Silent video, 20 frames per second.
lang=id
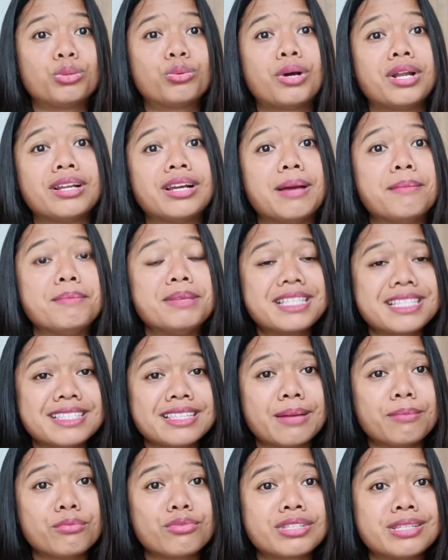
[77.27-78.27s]
itu kan nggak
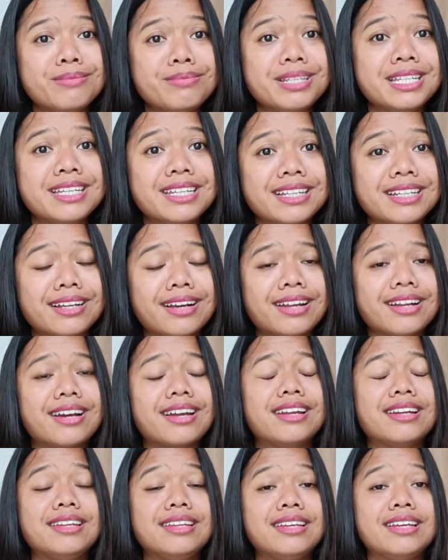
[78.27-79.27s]
bisa musim dingin kan
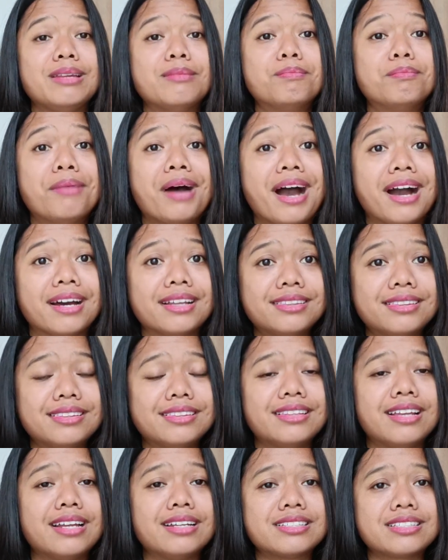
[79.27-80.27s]
karena dingin banget
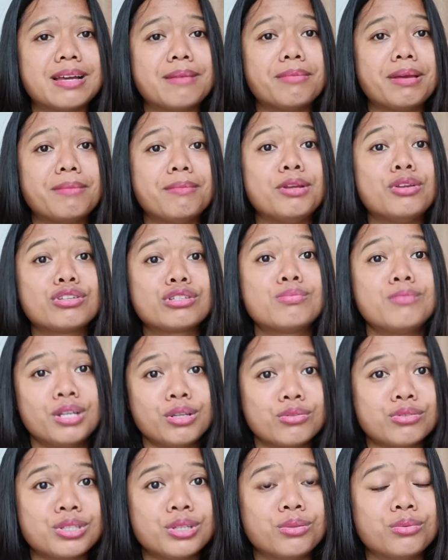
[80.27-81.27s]
dan sampai
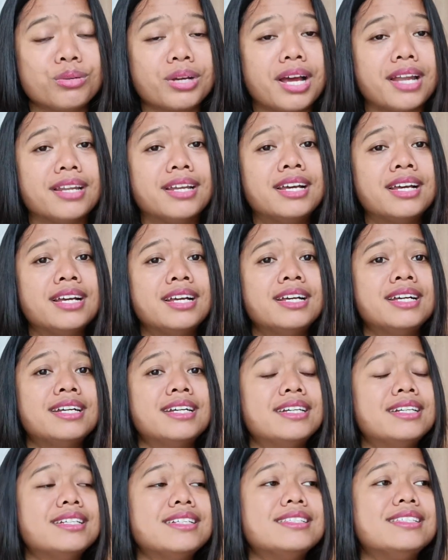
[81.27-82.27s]
minus-minus gitu kan.
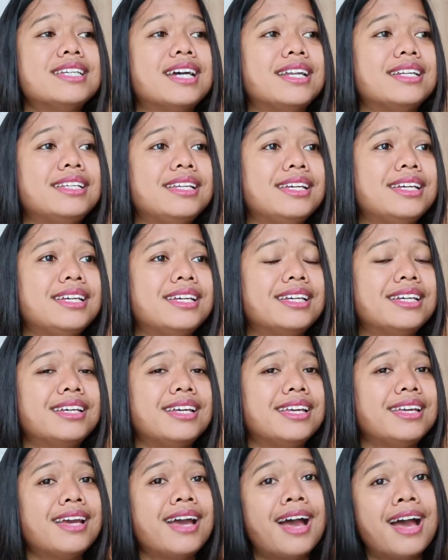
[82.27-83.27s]
Jadi
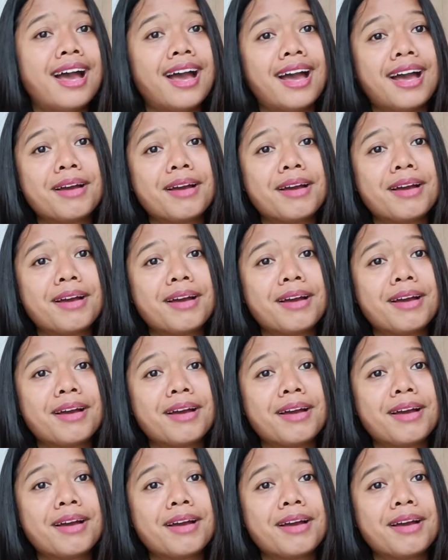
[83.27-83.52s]
ya